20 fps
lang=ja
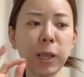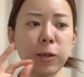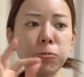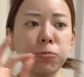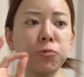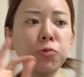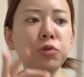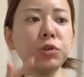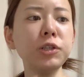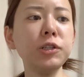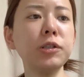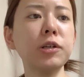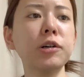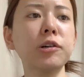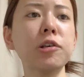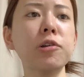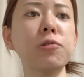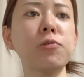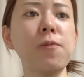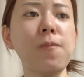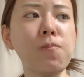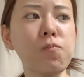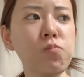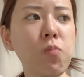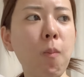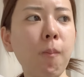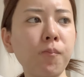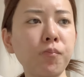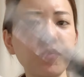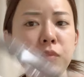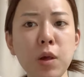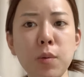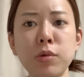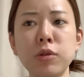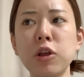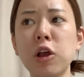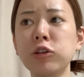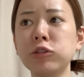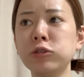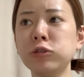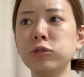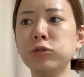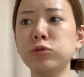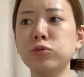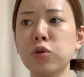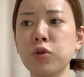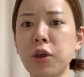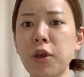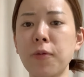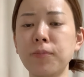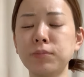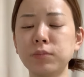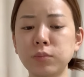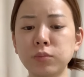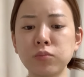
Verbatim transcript: 海苔だけを食べたりする時